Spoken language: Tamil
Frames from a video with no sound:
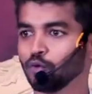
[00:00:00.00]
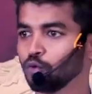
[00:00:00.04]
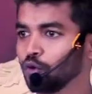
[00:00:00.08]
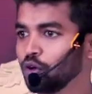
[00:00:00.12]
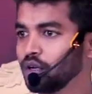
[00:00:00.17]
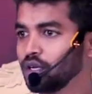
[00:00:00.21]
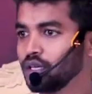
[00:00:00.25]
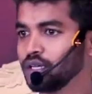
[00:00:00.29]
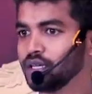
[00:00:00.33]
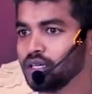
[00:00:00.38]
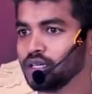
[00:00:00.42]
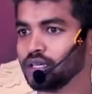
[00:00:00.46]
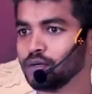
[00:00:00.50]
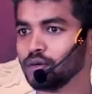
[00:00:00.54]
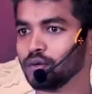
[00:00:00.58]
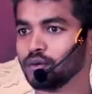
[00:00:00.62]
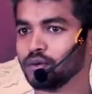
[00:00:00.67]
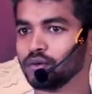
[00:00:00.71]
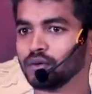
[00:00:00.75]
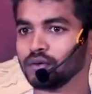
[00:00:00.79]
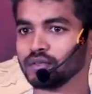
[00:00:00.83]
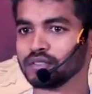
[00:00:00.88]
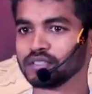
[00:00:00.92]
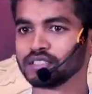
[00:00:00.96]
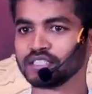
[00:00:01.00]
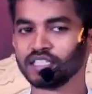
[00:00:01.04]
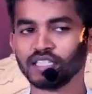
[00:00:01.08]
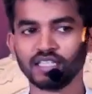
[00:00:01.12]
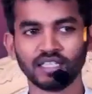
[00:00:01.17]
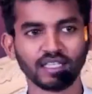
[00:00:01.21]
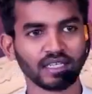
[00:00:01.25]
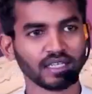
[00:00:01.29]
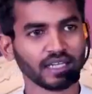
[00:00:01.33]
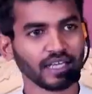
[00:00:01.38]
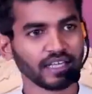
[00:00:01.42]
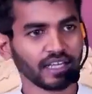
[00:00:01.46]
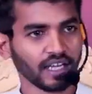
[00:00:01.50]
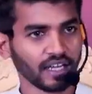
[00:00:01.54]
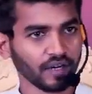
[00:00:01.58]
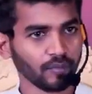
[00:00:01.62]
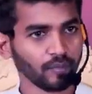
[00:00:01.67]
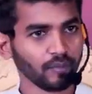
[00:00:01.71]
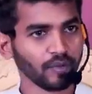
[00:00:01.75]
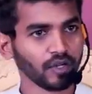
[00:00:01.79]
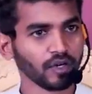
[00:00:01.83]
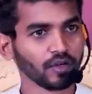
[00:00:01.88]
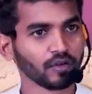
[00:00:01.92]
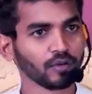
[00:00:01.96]
ஒரு சின்ன
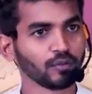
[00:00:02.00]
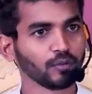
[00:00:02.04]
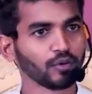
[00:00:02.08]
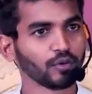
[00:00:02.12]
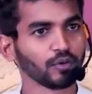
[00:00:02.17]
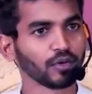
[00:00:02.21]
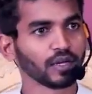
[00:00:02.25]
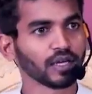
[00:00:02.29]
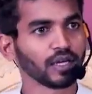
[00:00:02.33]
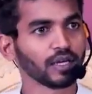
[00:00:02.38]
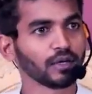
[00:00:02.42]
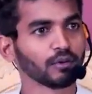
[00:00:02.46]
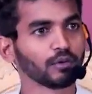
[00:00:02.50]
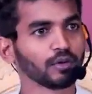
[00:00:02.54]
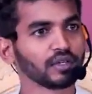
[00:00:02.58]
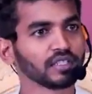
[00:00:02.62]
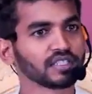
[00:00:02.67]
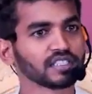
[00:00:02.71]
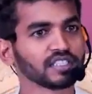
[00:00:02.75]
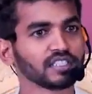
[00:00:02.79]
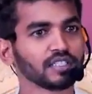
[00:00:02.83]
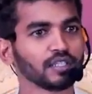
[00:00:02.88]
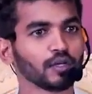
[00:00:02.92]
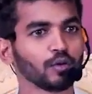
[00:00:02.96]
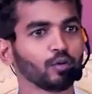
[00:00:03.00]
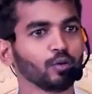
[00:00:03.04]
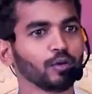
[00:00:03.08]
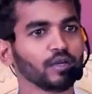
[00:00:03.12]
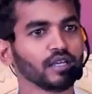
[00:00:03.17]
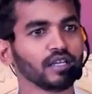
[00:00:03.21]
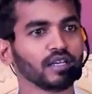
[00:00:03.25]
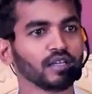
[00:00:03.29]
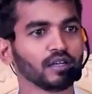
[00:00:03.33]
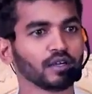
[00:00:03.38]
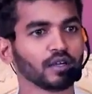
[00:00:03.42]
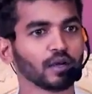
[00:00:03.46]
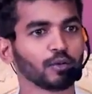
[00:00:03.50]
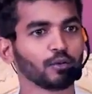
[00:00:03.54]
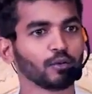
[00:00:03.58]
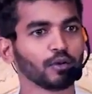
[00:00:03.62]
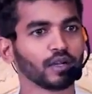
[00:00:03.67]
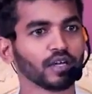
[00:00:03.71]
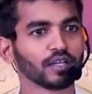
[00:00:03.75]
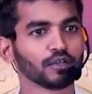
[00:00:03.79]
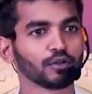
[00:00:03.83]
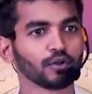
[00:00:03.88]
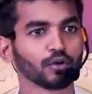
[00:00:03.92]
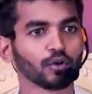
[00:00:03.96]
எறும்பிற்கும் கூட ஒரு சின்ன உயிர் கூட
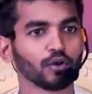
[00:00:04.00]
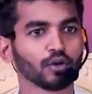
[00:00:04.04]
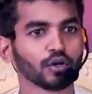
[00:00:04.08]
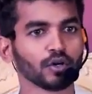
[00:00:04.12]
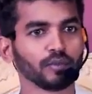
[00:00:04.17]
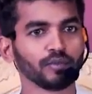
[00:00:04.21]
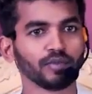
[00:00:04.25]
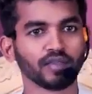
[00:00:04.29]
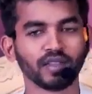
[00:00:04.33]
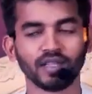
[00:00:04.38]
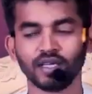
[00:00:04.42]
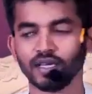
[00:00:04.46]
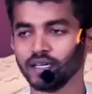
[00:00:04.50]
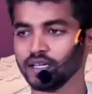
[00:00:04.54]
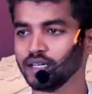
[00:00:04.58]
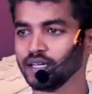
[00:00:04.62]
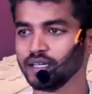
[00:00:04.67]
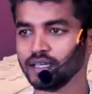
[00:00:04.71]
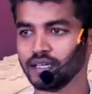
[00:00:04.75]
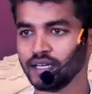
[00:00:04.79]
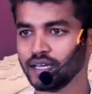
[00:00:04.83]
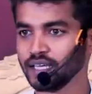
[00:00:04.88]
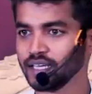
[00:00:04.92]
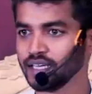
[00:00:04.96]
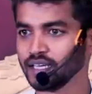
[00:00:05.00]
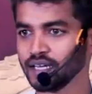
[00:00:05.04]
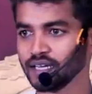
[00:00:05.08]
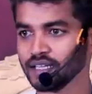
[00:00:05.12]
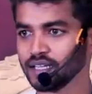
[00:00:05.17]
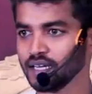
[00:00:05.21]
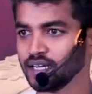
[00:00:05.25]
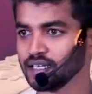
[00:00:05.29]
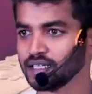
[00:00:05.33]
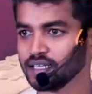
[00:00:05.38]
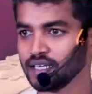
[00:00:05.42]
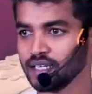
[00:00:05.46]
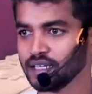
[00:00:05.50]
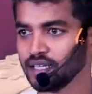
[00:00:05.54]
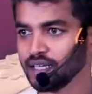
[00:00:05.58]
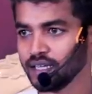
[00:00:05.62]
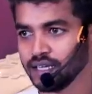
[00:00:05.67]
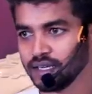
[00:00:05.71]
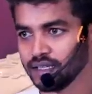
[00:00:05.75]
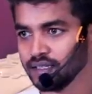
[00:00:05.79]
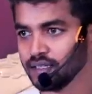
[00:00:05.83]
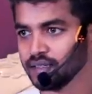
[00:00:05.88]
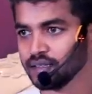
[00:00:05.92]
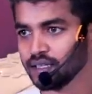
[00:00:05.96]
துரோகம் தீங்கு நினைக்காத ஆட்கள் தான்
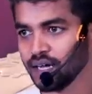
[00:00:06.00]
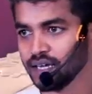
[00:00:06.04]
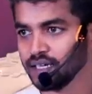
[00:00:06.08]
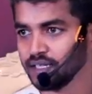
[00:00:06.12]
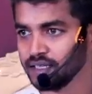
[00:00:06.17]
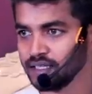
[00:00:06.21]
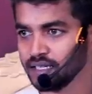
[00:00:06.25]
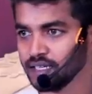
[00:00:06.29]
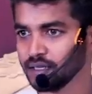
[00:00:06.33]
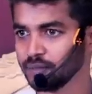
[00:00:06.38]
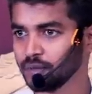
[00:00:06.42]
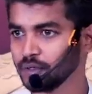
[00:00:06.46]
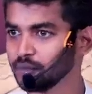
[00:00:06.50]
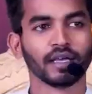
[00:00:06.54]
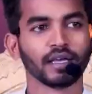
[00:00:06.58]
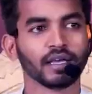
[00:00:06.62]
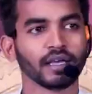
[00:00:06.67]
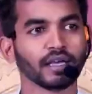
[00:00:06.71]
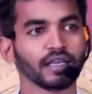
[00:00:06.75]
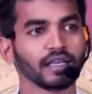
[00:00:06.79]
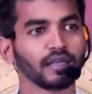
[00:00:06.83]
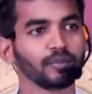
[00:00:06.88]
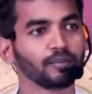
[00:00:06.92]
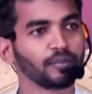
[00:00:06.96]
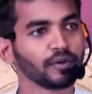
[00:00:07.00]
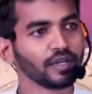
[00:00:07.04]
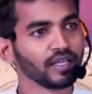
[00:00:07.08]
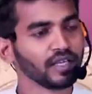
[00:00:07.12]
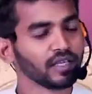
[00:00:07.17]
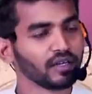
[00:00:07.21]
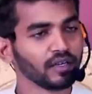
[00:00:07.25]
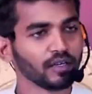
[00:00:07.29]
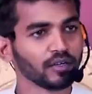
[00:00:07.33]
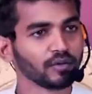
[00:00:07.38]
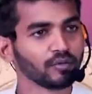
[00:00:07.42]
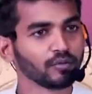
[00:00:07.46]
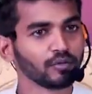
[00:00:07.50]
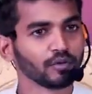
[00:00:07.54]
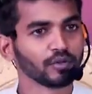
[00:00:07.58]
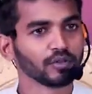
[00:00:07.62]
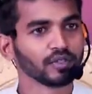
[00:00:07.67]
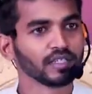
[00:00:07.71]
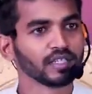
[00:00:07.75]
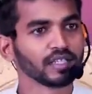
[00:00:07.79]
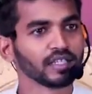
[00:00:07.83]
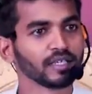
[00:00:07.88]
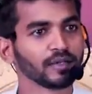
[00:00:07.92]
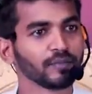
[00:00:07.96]
எனது தாய் தகப்பன் இப்படி
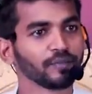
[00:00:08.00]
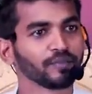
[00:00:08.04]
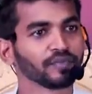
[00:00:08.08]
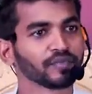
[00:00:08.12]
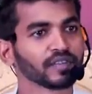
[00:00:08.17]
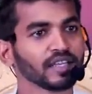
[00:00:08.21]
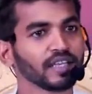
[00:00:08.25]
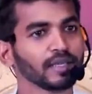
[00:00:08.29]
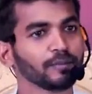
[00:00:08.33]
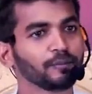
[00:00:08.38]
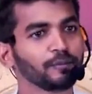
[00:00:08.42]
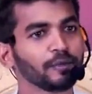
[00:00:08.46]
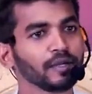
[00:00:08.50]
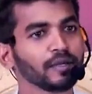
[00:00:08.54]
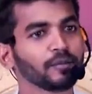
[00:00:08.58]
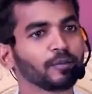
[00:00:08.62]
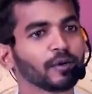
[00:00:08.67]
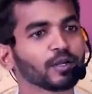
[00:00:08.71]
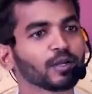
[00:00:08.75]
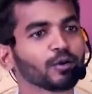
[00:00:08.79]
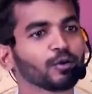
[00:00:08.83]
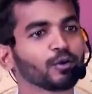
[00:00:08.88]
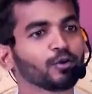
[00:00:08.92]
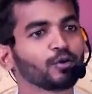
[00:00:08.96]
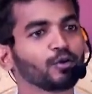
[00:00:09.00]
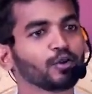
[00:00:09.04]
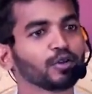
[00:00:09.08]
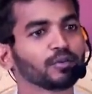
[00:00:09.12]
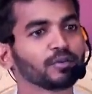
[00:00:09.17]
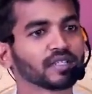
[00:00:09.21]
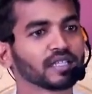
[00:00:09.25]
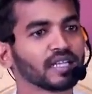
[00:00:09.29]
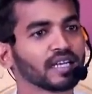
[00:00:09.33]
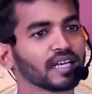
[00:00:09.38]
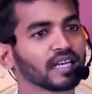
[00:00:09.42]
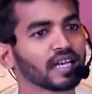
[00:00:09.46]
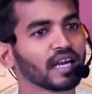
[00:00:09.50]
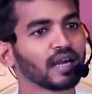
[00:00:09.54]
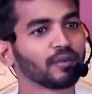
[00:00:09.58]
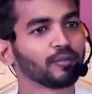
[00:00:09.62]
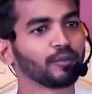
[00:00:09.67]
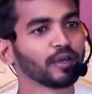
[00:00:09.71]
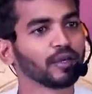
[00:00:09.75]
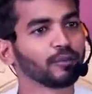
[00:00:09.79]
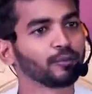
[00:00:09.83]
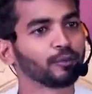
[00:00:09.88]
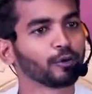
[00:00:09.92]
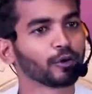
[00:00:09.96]
இருக்கும்போது இப்படிப்பட்ட ஒரு குடும்பத்தில் நான்
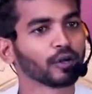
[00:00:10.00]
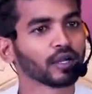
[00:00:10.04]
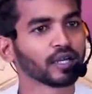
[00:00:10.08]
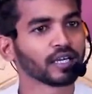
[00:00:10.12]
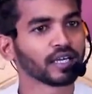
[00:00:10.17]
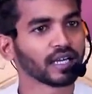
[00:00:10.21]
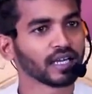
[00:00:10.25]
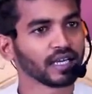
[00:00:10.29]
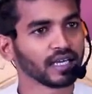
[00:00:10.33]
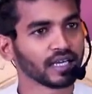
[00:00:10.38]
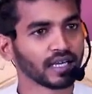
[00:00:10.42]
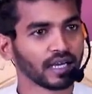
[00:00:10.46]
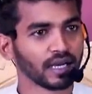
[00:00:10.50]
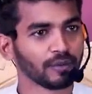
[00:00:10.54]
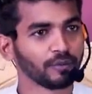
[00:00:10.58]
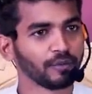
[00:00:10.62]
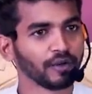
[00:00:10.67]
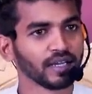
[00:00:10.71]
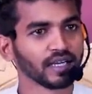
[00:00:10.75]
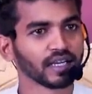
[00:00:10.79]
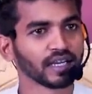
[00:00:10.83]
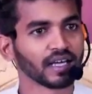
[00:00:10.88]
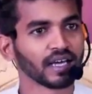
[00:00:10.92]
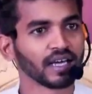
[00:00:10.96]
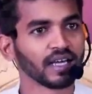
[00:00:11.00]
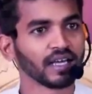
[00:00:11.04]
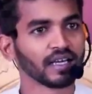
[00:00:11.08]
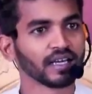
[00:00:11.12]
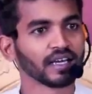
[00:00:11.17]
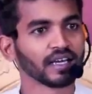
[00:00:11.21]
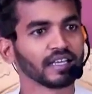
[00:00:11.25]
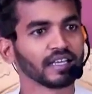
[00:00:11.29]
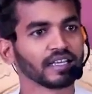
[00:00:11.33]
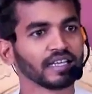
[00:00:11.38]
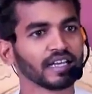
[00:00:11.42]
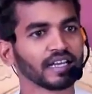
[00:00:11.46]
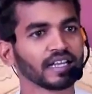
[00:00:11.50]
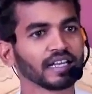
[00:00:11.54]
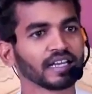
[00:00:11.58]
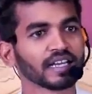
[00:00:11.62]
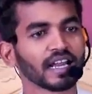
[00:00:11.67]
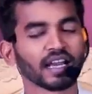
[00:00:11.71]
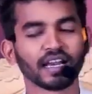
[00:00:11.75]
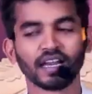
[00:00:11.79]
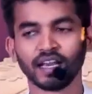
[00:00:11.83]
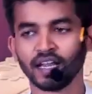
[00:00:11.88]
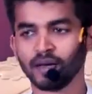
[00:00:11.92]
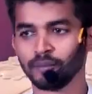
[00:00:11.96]
போய் பிறக்கிறேன் அப்படின்னா என்னை
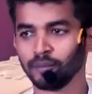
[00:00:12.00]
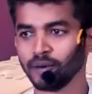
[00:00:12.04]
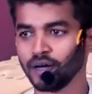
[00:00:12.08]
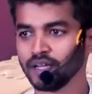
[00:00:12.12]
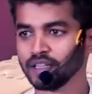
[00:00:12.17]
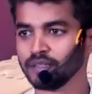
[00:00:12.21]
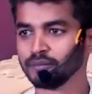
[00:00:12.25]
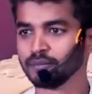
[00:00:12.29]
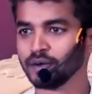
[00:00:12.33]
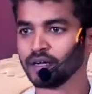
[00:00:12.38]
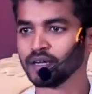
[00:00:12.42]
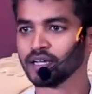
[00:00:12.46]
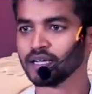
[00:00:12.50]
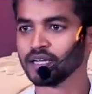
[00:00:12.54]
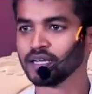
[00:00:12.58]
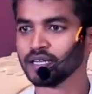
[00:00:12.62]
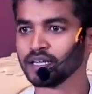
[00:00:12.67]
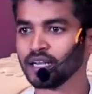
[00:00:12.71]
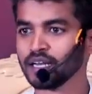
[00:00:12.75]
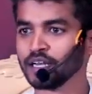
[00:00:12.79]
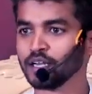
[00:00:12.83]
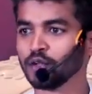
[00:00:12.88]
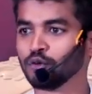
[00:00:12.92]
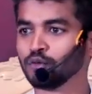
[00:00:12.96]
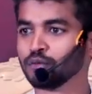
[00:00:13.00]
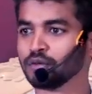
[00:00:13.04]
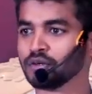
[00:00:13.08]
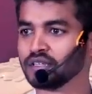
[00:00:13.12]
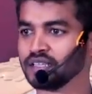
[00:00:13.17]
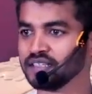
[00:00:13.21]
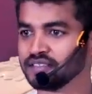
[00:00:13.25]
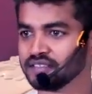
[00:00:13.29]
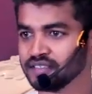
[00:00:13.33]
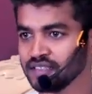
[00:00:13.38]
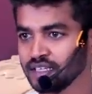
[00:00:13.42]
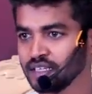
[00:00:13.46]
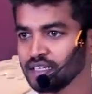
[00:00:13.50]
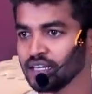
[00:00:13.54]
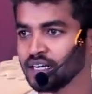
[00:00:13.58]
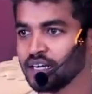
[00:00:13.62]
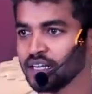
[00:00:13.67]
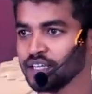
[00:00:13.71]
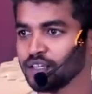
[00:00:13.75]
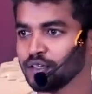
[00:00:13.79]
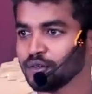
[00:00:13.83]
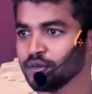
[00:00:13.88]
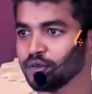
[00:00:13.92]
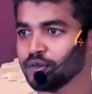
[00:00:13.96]
நல்லா பார்த்துப்பாங்க நல்ல உபதேசங்கள்
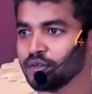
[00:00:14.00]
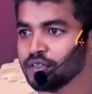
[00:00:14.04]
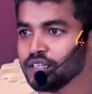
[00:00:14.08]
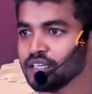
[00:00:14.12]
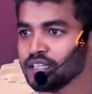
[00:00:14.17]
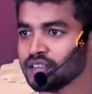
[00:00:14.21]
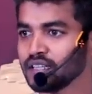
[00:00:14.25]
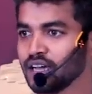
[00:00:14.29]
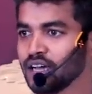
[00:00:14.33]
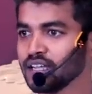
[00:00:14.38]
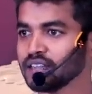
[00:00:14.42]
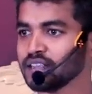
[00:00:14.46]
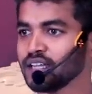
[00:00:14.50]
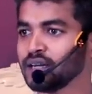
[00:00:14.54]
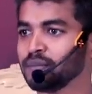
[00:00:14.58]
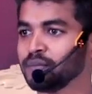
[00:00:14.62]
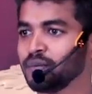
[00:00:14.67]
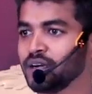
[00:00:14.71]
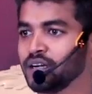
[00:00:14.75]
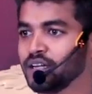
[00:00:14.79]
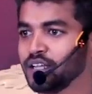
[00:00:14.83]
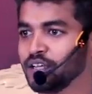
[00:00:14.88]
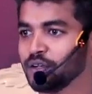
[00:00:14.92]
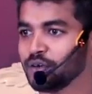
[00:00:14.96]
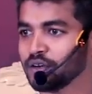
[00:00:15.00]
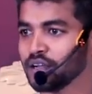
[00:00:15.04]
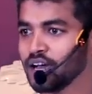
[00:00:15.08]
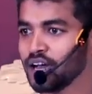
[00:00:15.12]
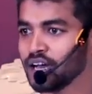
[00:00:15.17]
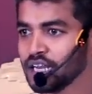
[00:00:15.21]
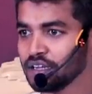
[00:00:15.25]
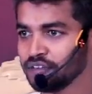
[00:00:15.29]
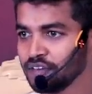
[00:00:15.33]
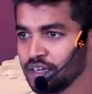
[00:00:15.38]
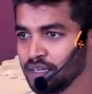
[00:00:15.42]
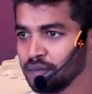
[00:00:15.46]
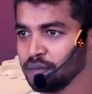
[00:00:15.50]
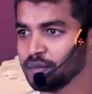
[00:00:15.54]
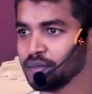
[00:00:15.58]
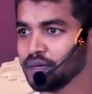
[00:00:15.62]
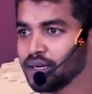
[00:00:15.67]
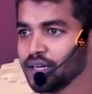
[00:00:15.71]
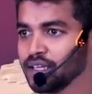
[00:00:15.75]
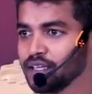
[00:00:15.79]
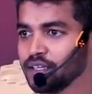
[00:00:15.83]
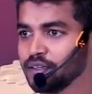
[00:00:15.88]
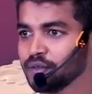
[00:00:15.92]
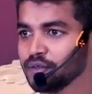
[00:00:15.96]
கிடைக்கும் என் தாத்தா பாட்டியோட அரவணைப்பு
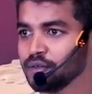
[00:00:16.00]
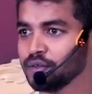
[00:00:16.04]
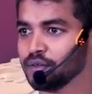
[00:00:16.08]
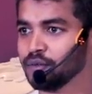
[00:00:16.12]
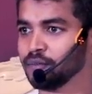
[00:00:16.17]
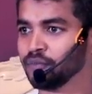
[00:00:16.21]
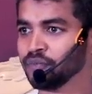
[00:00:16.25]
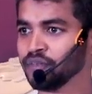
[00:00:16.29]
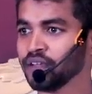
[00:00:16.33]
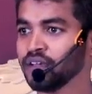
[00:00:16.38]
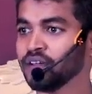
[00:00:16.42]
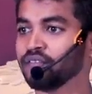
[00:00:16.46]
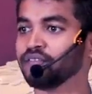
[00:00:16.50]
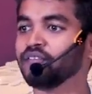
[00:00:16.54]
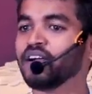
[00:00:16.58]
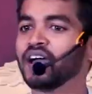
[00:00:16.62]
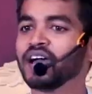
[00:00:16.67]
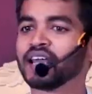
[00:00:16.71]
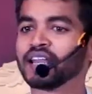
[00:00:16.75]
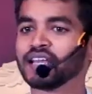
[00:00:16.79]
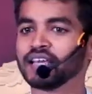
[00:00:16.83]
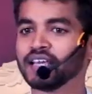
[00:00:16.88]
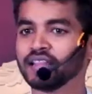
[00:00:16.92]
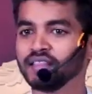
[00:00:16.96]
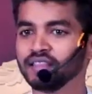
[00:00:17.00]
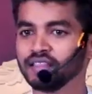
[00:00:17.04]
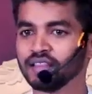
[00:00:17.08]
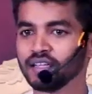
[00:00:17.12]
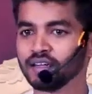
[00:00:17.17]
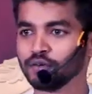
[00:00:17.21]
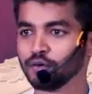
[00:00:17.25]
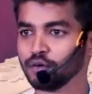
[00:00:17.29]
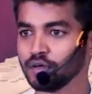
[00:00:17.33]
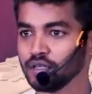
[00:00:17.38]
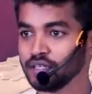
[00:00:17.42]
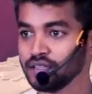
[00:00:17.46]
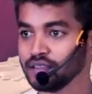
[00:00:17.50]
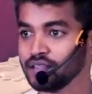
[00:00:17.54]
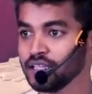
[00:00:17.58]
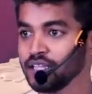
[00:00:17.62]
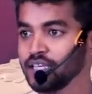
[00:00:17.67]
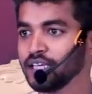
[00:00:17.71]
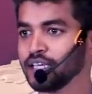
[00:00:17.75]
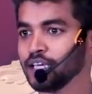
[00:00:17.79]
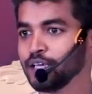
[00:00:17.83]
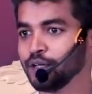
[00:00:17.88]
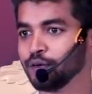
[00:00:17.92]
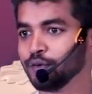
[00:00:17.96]
கிடைக்கும் வேறு எந்த ஒரு
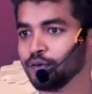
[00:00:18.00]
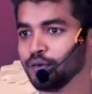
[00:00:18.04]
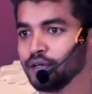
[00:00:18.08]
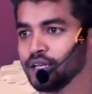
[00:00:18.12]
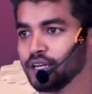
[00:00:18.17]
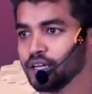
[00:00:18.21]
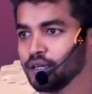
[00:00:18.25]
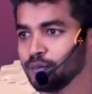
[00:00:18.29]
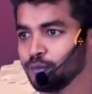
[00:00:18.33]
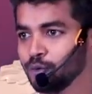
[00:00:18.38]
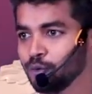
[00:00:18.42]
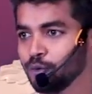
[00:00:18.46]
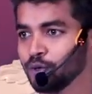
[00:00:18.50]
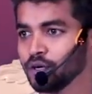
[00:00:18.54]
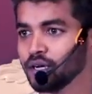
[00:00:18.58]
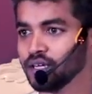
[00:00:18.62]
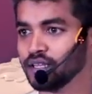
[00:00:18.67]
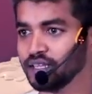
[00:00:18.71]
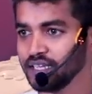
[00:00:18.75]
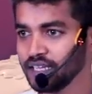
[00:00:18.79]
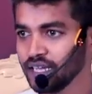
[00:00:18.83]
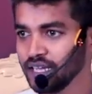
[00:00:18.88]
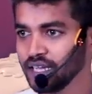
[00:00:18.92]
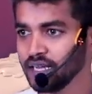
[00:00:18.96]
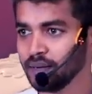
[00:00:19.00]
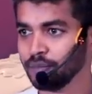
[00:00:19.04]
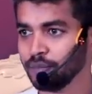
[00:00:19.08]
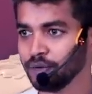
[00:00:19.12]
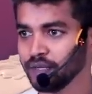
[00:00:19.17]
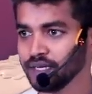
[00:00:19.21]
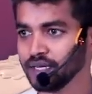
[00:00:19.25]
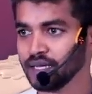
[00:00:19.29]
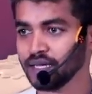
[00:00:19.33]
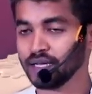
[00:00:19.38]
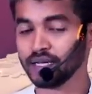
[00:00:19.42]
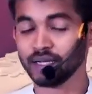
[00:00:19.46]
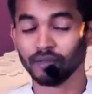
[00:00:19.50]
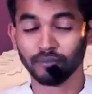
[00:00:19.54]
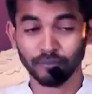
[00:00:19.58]
திங்கிங்கும் எனக்கு போகாது ஏன் அப்படின்னா